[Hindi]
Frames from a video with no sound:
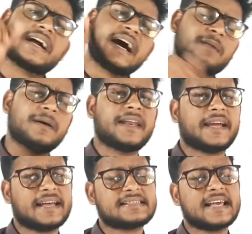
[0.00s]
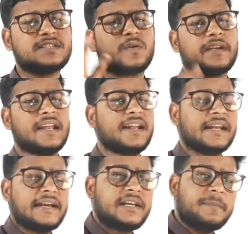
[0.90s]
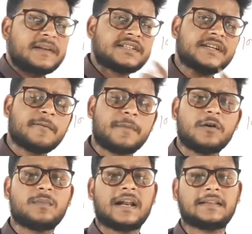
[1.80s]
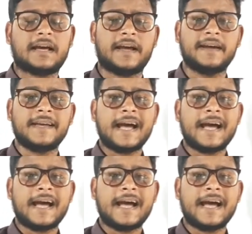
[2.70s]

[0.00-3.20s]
कार्बन एक ऐसा है जो अकेले 90 परसेंट कंपाउंड बनाता है